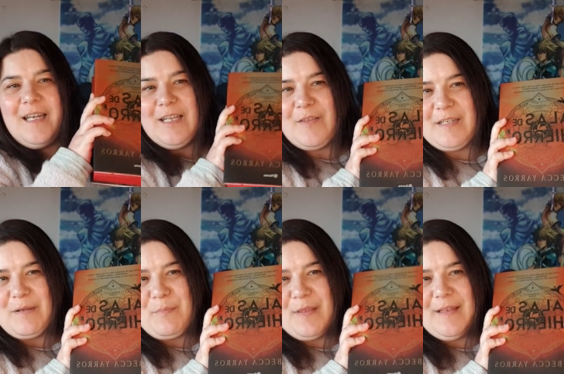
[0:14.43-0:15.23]
Entonces
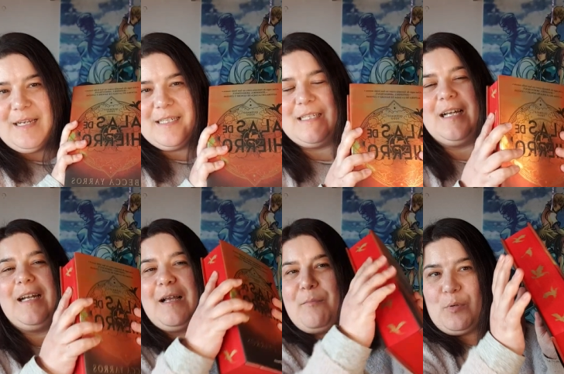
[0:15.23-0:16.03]
empecé a las de
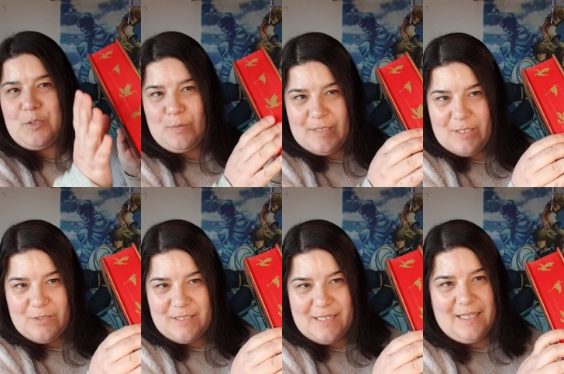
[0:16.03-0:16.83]
sangre que por suerte
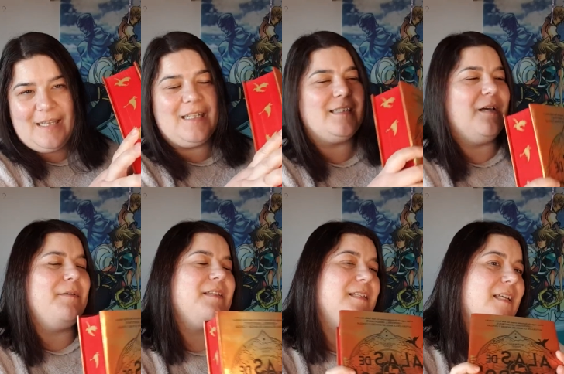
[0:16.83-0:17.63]
conseguí de esta
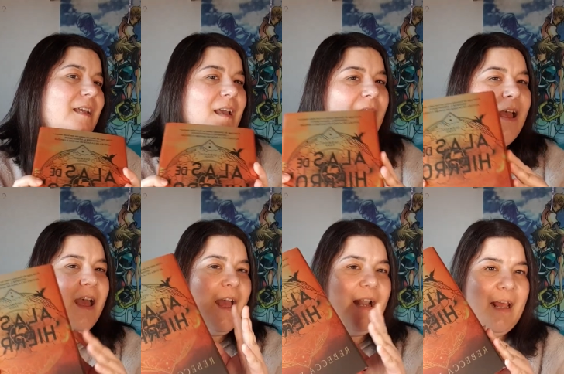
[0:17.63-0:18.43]
vez sí
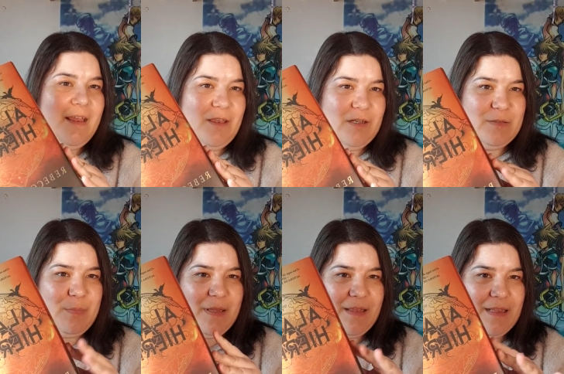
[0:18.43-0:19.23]
la edición
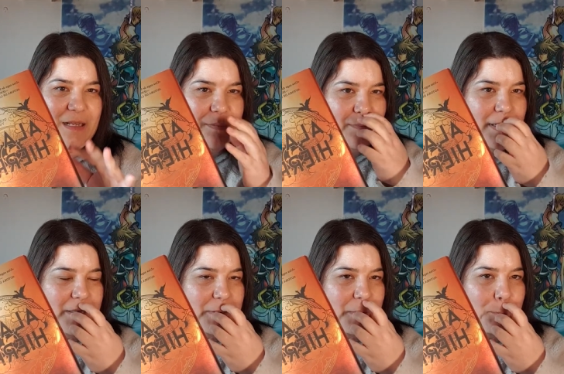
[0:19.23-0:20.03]
especial de la primera
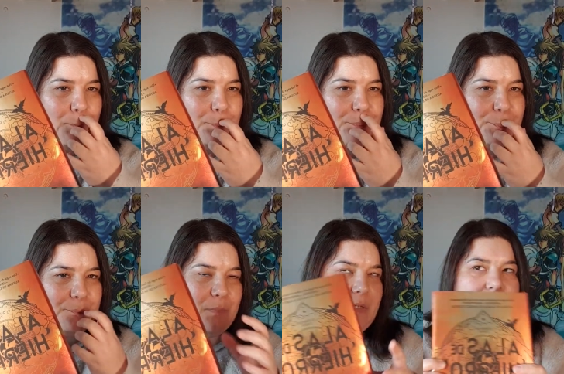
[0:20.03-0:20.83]
edición.
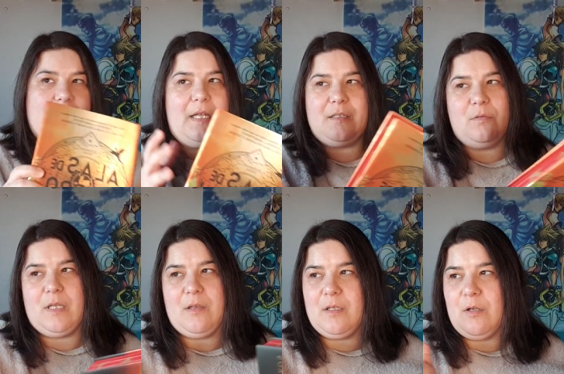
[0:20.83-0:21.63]
Bueno, la segunda
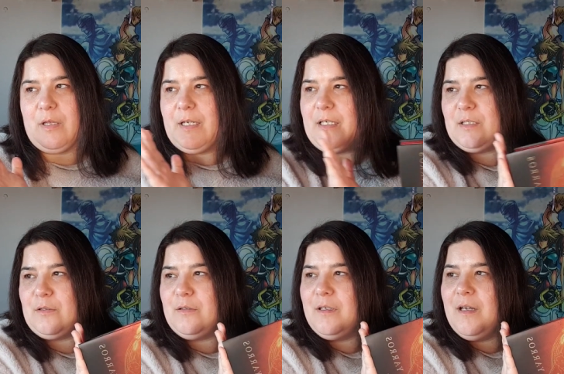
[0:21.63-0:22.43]
edición ya no tiene
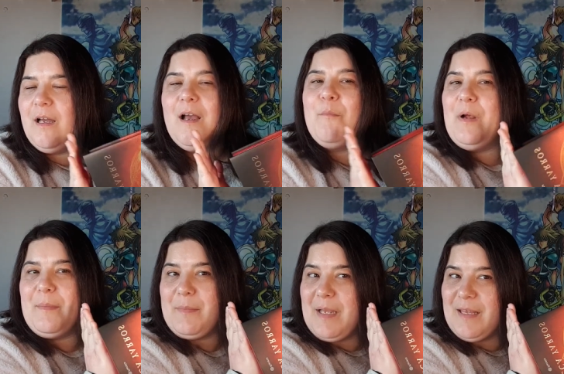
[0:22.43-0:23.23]
esto. Bueno,
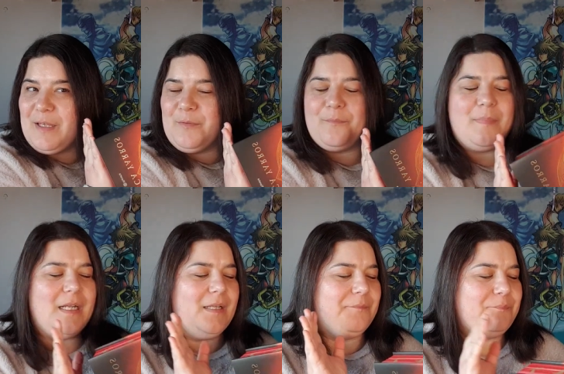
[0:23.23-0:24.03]
la primera edición,
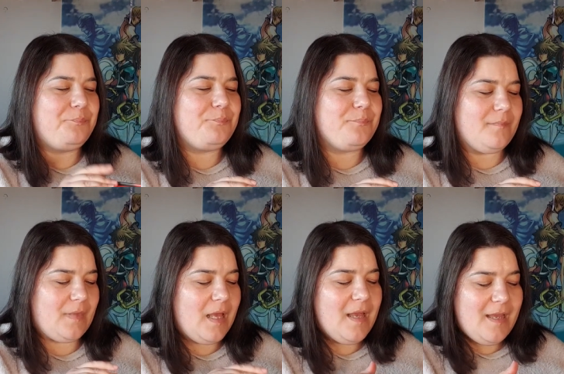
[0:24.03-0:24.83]
vale. Mm,
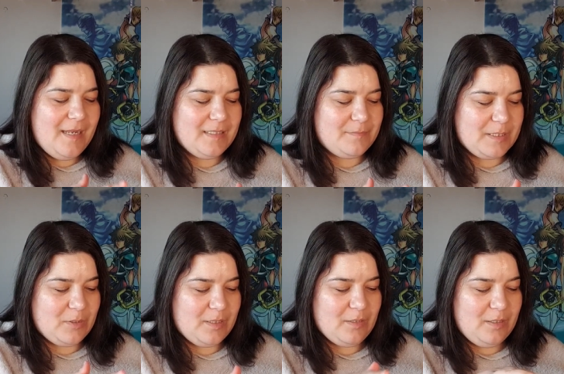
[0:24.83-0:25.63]
este es más
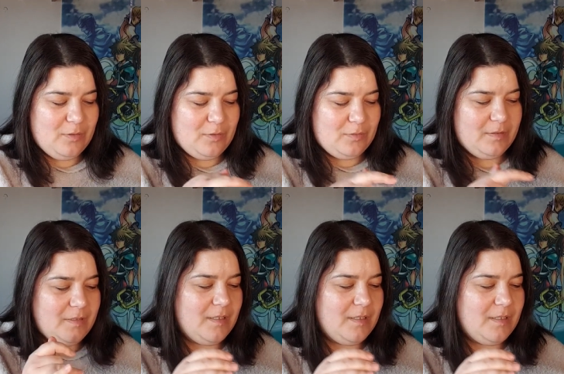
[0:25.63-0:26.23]
gordito que el otro.